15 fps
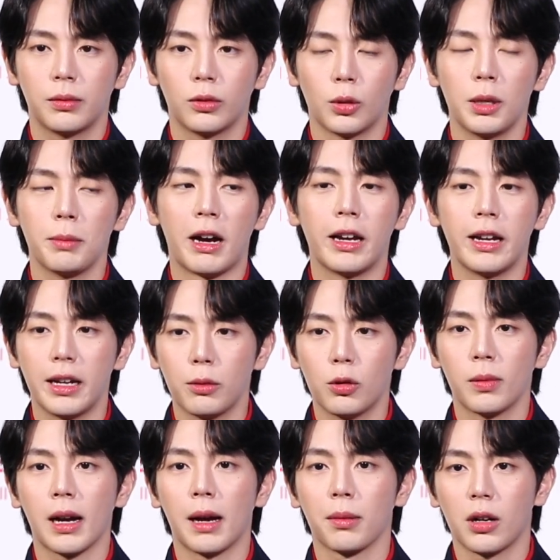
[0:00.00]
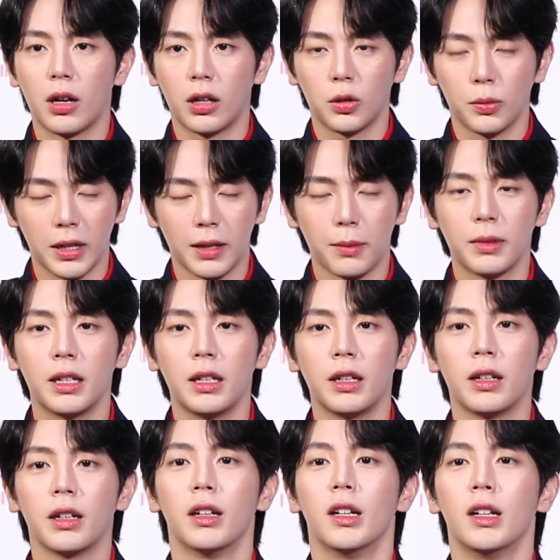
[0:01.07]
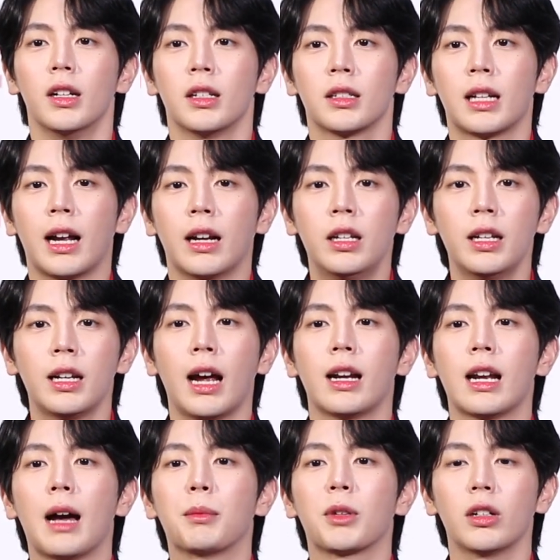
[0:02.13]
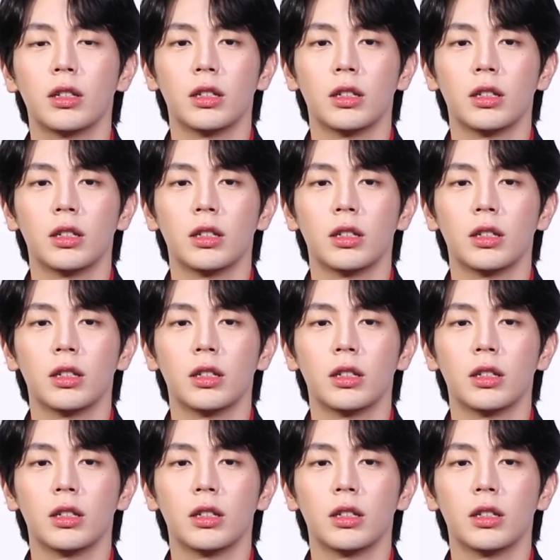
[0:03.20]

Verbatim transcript: ตัวพี่ไม้เองร่วมกับก็ทุ่มเทเต็มที่ สถานที่ถ่ายทำก็